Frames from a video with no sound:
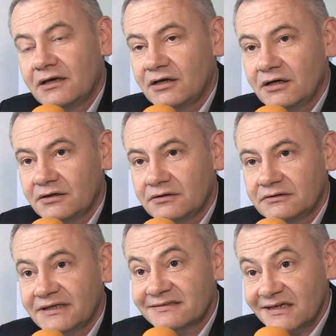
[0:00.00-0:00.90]

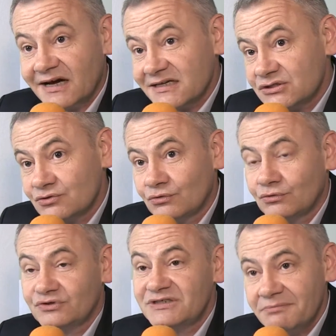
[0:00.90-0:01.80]
euh,
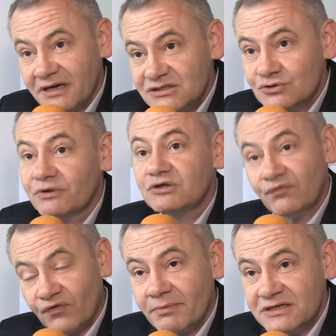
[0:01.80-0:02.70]
d'intégration, d'immersion et
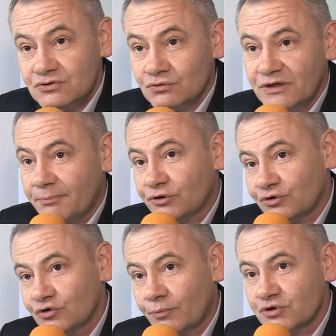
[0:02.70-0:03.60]
de formation des
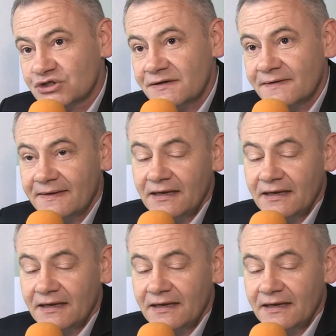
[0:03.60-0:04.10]
porteurs de projets.